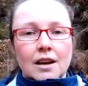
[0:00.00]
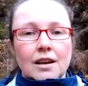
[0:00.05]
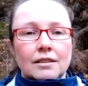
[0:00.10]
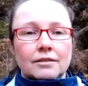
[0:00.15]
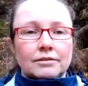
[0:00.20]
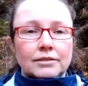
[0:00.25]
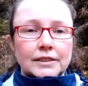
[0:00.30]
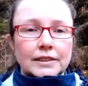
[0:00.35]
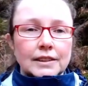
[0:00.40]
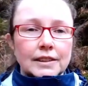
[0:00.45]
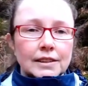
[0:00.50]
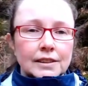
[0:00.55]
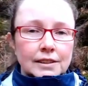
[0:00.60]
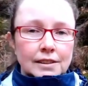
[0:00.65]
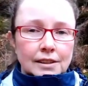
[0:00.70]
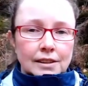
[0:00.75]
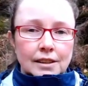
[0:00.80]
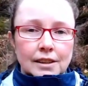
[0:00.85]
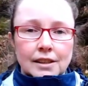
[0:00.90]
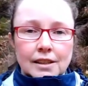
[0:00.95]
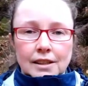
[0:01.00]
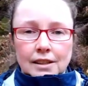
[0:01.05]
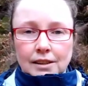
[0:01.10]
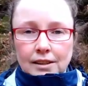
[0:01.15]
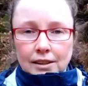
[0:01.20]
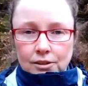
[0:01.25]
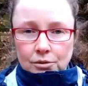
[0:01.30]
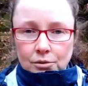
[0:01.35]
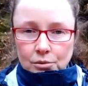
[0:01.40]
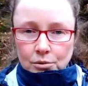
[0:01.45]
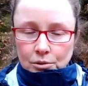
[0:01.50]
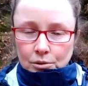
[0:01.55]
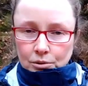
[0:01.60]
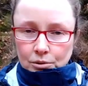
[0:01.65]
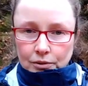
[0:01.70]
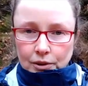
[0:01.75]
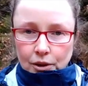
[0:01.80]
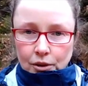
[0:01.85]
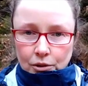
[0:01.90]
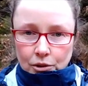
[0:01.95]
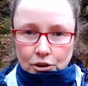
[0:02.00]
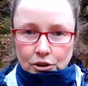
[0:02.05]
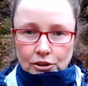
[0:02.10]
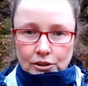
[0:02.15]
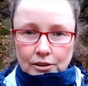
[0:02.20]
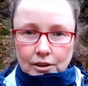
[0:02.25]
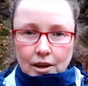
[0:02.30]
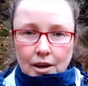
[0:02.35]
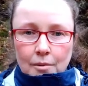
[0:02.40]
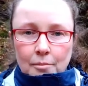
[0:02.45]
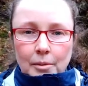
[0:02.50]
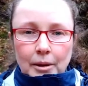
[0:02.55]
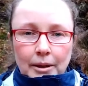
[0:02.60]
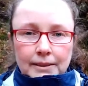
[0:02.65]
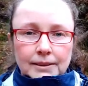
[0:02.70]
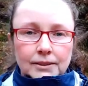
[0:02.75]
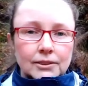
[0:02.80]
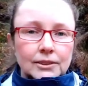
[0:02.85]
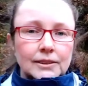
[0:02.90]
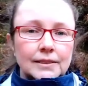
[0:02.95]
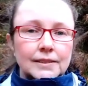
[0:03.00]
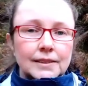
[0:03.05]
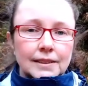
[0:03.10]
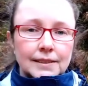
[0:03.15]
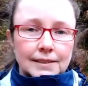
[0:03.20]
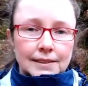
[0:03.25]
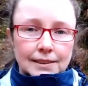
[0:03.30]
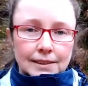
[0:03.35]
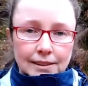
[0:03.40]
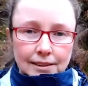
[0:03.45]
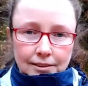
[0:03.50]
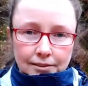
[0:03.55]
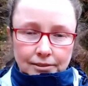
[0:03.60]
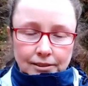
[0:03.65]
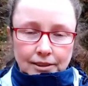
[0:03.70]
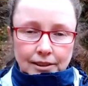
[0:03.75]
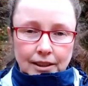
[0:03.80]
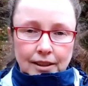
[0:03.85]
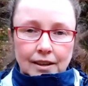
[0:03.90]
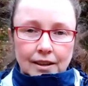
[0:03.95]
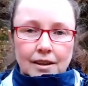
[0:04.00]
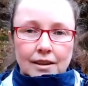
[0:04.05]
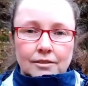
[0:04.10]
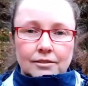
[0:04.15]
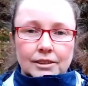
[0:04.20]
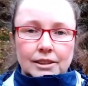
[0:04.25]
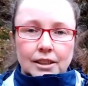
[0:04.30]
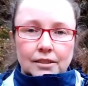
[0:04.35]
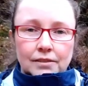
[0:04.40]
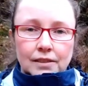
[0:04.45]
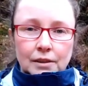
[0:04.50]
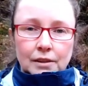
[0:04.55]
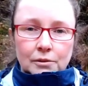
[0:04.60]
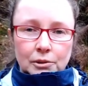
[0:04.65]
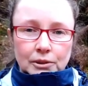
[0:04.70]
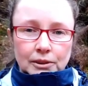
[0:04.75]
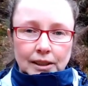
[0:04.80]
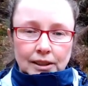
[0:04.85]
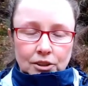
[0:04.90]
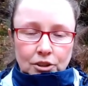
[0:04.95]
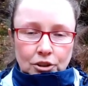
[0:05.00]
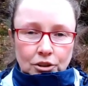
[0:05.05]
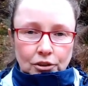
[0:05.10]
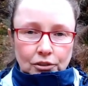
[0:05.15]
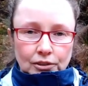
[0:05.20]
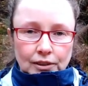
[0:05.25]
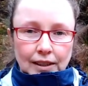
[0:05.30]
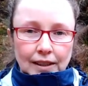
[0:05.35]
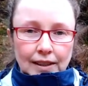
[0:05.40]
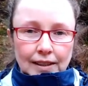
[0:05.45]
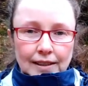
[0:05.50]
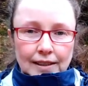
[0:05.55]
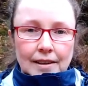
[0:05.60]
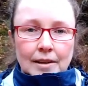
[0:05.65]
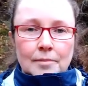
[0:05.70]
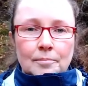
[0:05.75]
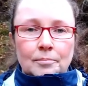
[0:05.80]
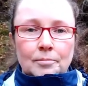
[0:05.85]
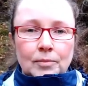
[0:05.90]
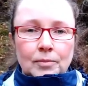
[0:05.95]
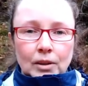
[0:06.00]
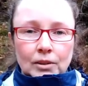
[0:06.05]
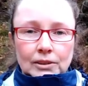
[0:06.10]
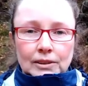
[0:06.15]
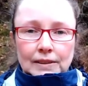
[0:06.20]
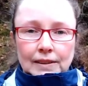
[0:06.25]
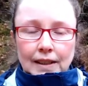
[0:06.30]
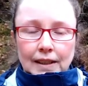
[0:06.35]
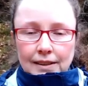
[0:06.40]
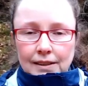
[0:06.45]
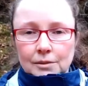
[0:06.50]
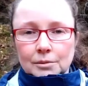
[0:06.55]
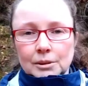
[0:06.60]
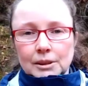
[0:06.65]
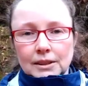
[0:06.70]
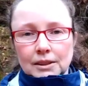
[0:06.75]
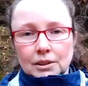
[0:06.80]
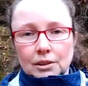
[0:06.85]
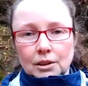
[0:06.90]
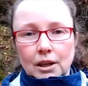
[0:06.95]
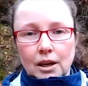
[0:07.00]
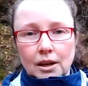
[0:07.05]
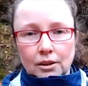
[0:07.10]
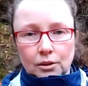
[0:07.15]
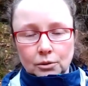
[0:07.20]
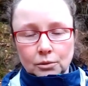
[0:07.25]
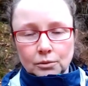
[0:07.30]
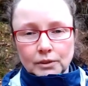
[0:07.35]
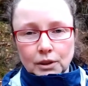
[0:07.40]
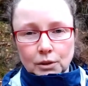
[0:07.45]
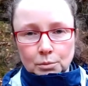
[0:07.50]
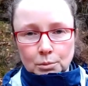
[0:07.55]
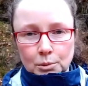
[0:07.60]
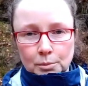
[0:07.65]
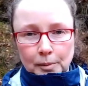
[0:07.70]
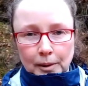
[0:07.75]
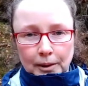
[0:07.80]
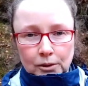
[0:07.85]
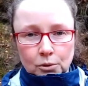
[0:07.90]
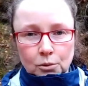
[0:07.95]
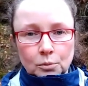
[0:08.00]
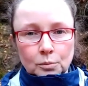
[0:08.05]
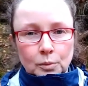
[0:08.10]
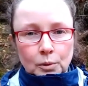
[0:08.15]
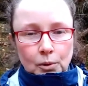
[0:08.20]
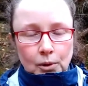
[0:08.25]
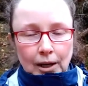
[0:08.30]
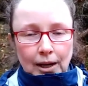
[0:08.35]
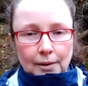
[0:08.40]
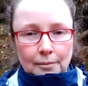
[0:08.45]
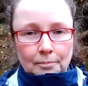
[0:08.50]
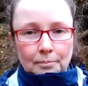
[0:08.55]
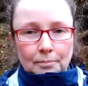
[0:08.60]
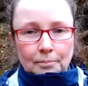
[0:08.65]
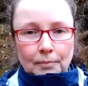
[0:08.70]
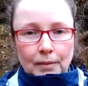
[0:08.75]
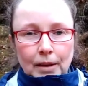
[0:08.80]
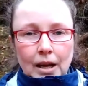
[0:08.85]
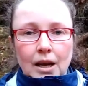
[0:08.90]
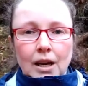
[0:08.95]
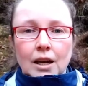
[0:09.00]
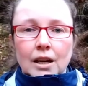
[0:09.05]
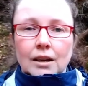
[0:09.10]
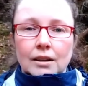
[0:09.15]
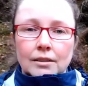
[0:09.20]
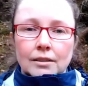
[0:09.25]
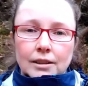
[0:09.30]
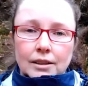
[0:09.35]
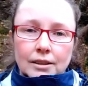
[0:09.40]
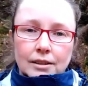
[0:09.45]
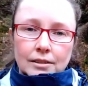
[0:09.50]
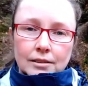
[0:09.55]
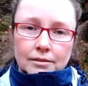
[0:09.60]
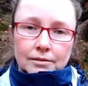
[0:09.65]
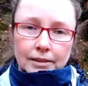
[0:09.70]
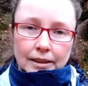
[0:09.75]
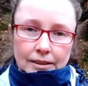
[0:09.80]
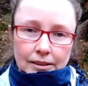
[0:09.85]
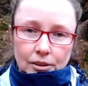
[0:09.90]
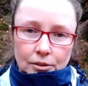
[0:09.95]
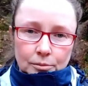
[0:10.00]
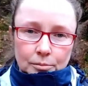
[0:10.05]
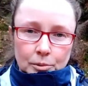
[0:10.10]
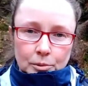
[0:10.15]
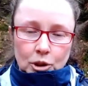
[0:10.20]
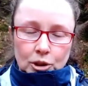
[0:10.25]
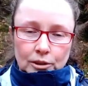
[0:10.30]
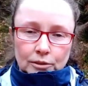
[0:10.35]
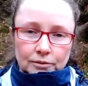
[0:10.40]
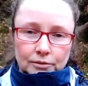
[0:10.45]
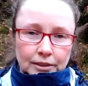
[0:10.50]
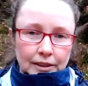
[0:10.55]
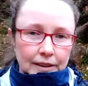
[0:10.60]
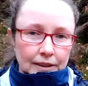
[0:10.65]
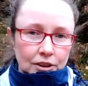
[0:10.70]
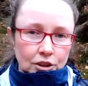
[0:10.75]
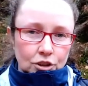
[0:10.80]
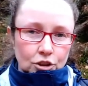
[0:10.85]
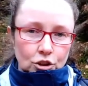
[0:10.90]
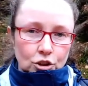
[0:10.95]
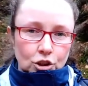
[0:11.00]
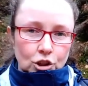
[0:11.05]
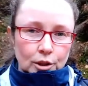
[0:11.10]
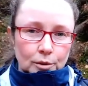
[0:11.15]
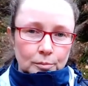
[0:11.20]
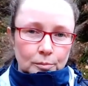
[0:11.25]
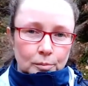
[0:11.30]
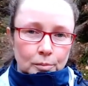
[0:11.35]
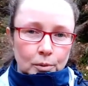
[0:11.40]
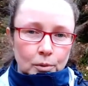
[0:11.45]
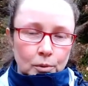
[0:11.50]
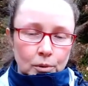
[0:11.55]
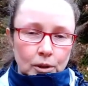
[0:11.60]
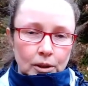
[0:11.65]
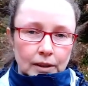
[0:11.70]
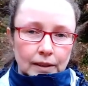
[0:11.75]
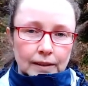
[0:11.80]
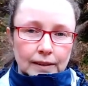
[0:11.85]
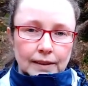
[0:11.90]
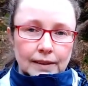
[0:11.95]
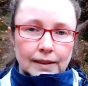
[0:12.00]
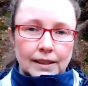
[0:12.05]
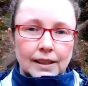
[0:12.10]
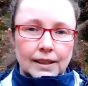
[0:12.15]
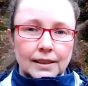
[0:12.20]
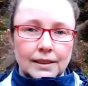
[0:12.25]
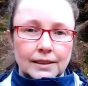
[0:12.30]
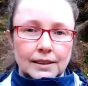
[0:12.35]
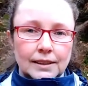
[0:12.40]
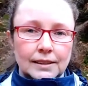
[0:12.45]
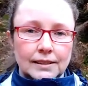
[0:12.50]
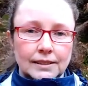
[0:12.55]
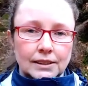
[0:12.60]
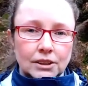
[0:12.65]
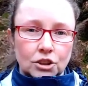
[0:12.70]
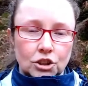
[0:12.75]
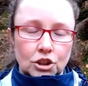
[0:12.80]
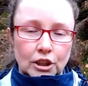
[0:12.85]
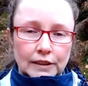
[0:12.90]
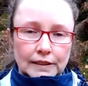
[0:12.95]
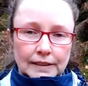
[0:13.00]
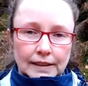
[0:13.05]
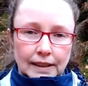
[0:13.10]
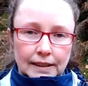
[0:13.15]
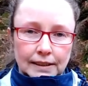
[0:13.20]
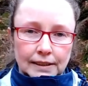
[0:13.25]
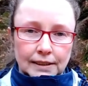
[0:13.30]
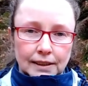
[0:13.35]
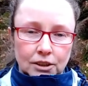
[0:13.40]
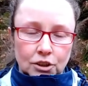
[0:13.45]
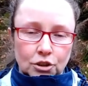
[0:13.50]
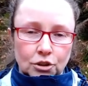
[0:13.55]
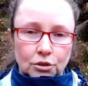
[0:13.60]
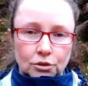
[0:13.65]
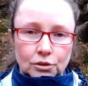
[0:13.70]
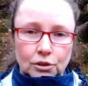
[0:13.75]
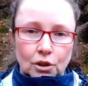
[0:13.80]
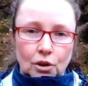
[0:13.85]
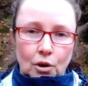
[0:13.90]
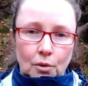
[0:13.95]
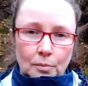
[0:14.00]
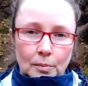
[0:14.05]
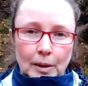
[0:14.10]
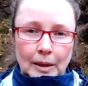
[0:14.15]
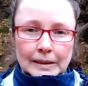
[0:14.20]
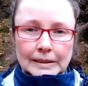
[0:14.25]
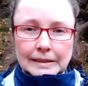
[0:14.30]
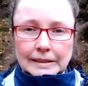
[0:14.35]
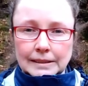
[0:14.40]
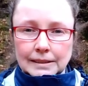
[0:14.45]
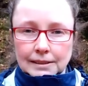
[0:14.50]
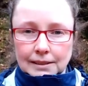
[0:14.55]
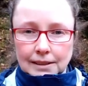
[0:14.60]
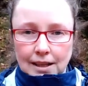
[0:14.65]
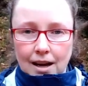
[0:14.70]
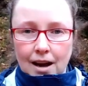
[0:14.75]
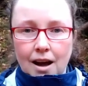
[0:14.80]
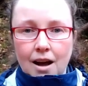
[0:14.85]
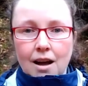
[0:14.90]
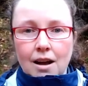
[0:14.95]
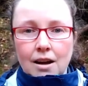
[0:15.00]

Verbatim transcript: Wiele gatunków roślin bardzo intensywnie wydawało nasiona. No i tak jest również w przypadku buka. E, warto przy tym wiedzieć, że Bóg, e, e, jeżeli takie nasiono opadnie na